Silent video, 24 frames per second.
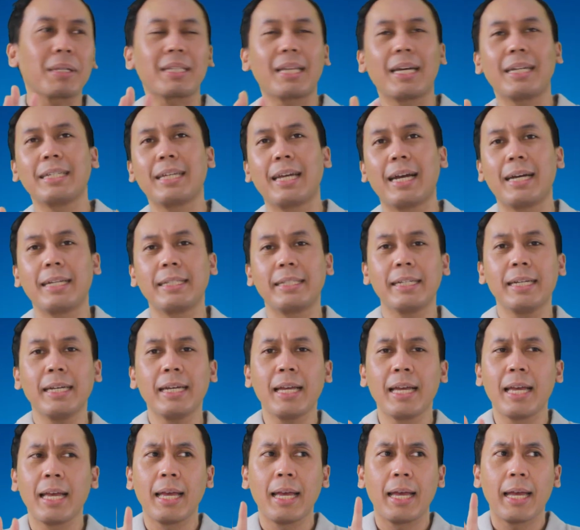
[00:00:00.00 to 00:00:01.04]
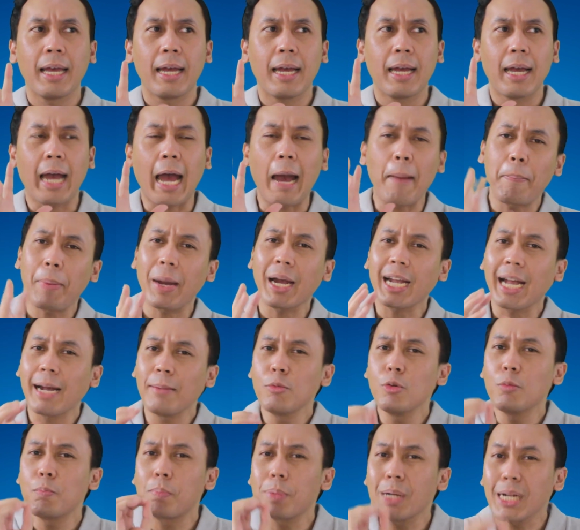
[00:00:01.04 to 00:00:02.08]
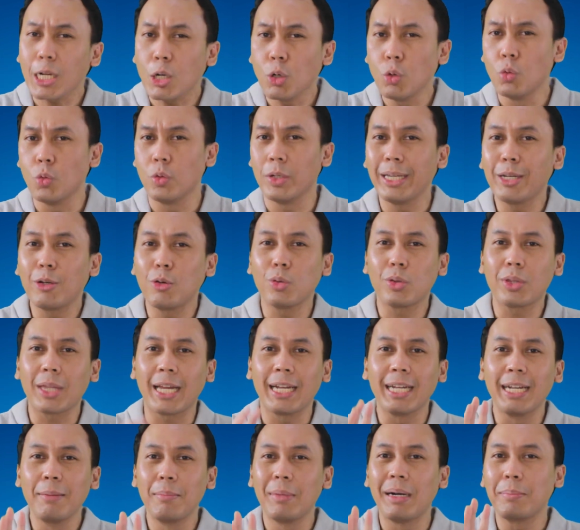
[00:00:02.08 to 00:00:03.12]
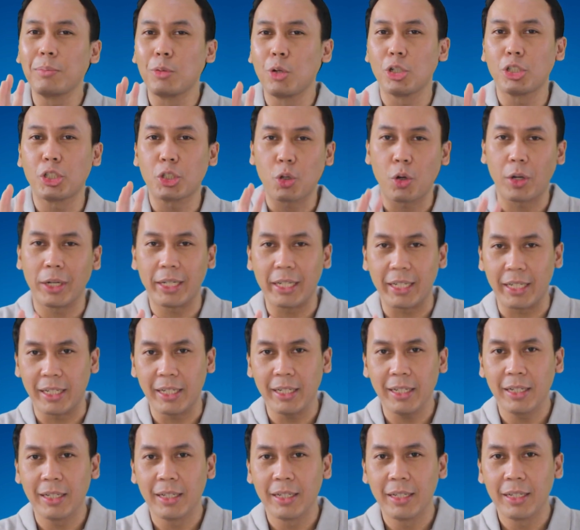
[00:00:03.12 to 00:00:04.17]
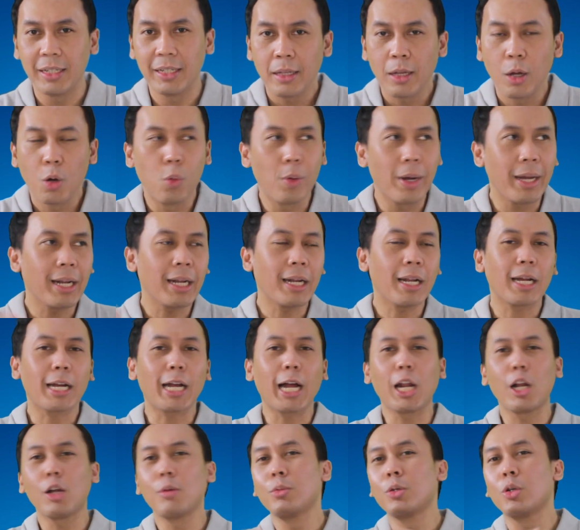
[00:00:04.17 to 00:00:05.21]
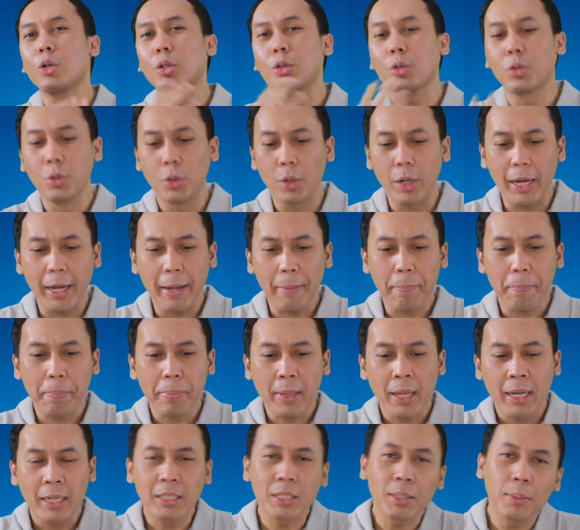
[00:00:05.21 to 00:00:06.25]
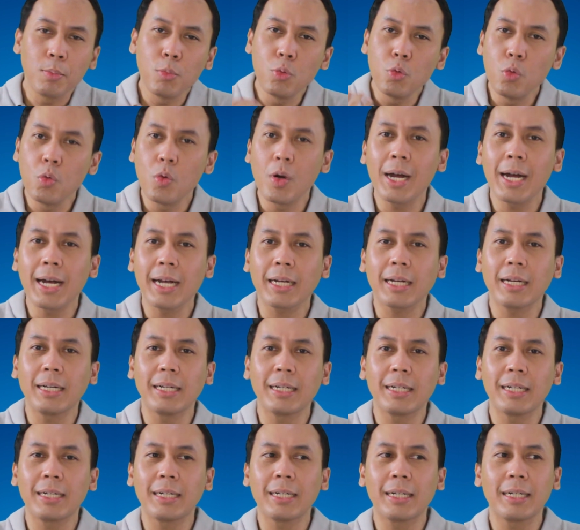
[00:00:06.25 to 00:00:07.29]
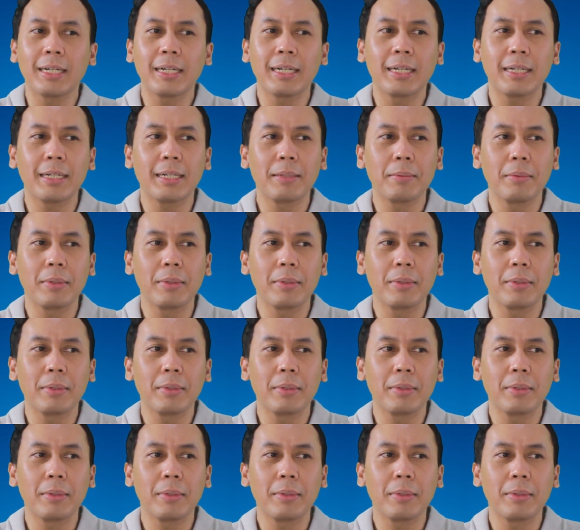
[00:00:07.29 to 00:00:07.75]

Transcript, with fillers: pertanyaannya, apa kamu perlu ikutan demam Dogecoin ini? Well, kalau menurut gue, semua uh,